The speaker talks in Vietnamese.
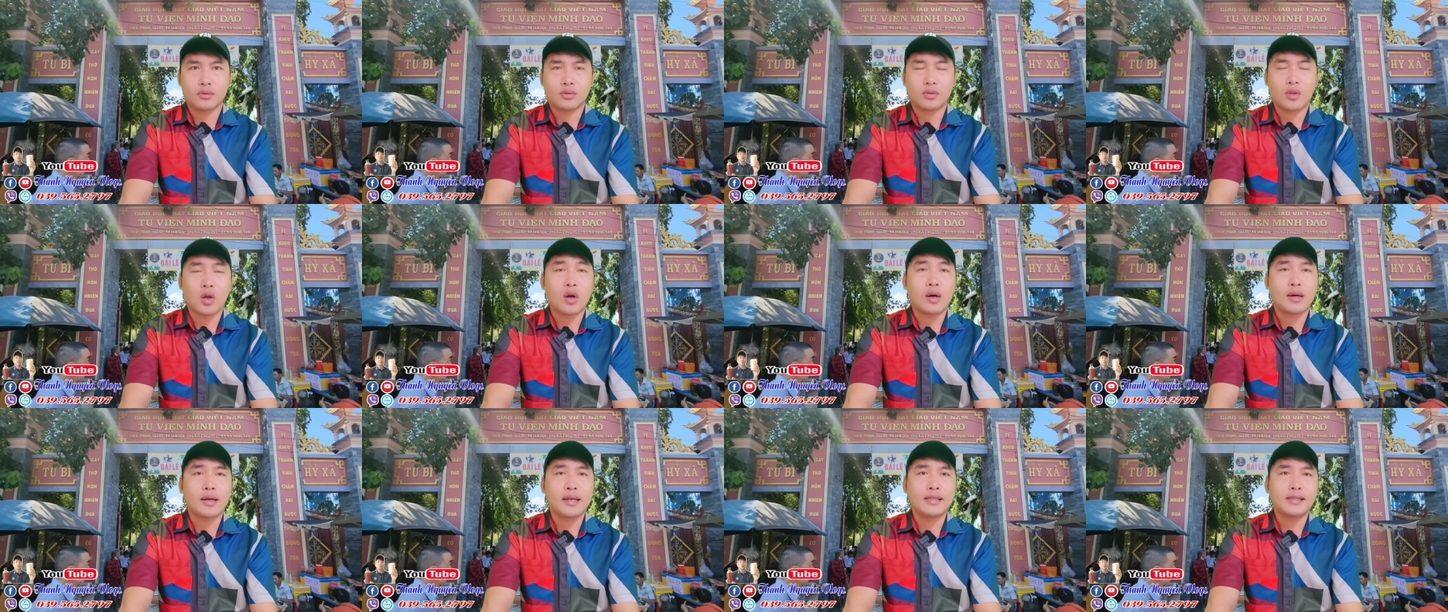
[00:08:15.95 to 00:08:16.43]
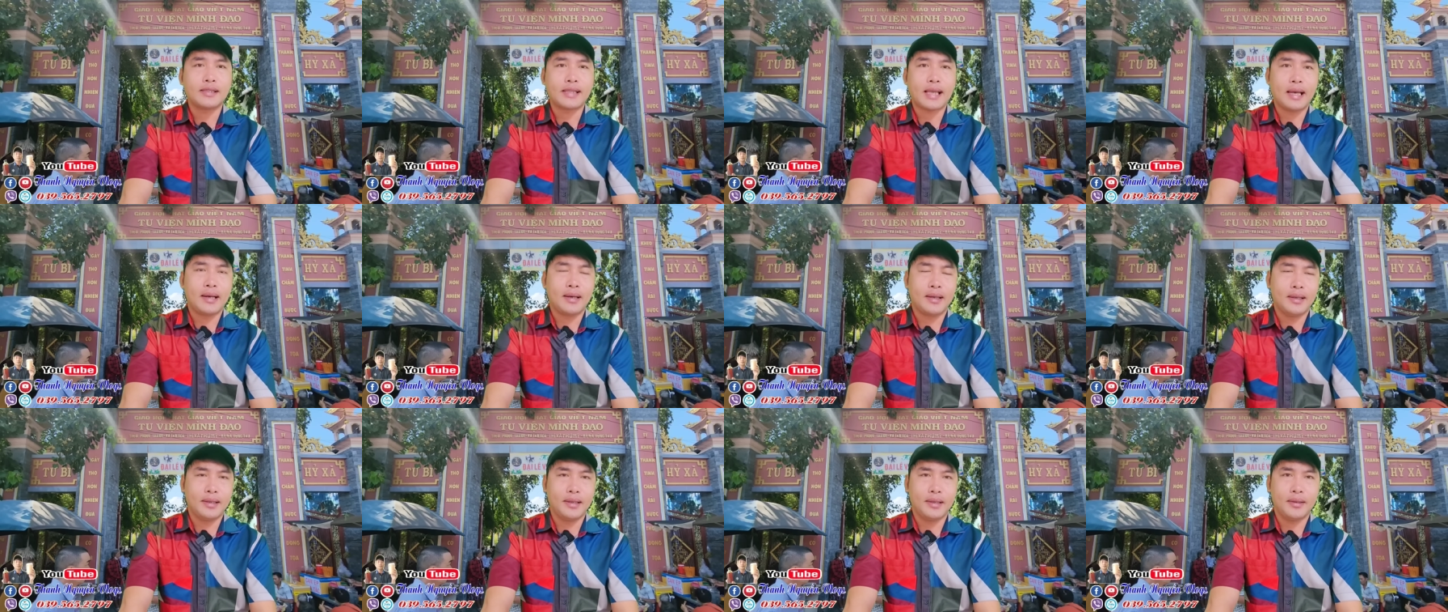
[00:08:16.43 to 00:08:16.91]
toàn đi xe
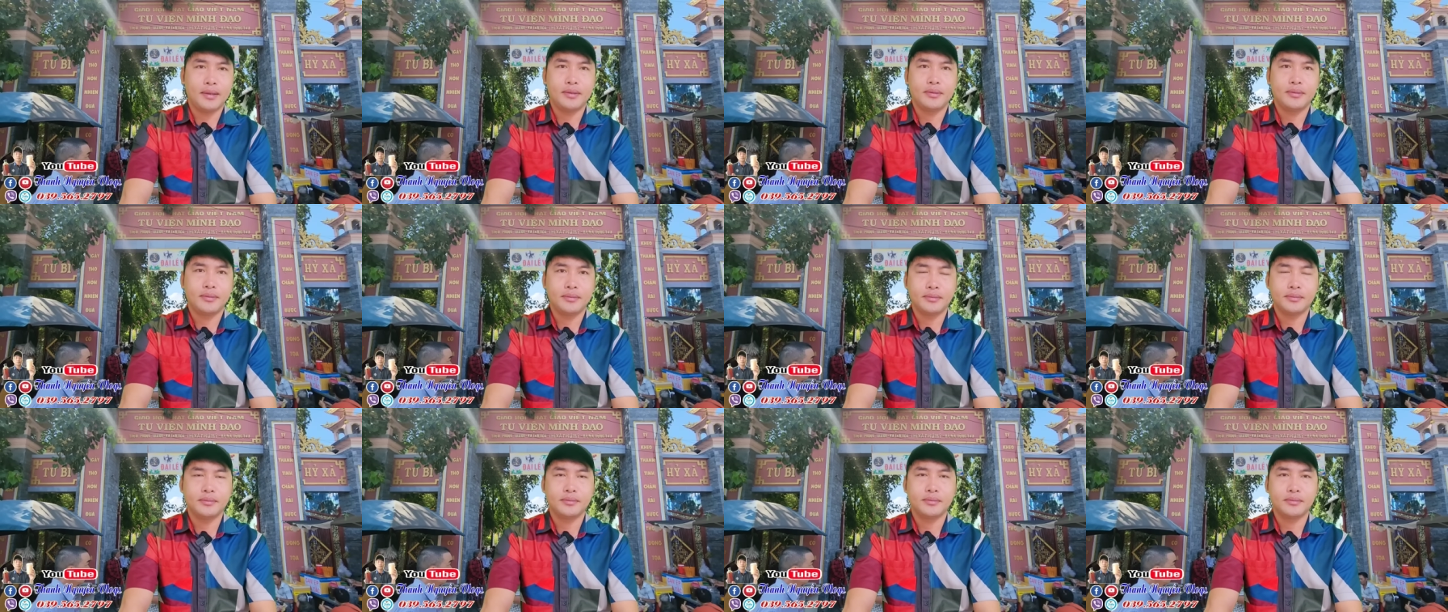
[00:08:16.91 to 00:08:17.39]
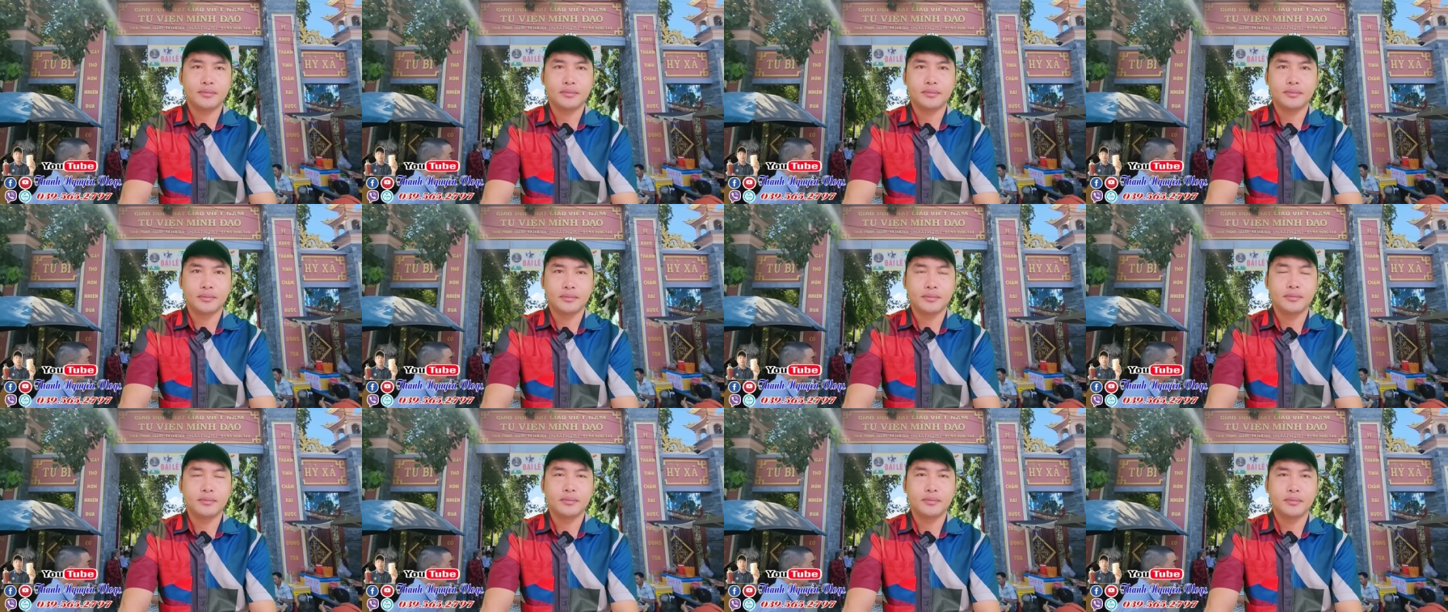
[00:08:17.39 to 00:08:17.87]
hơi thôi
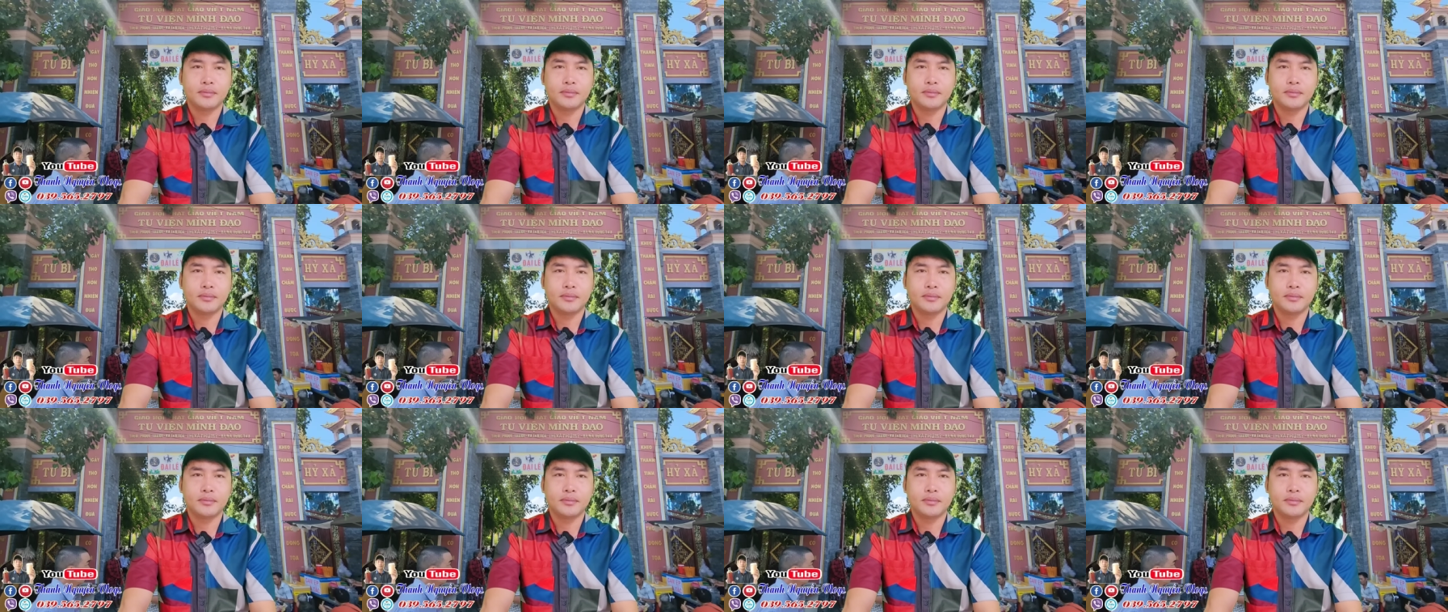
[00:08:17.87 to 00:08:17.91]
ừ.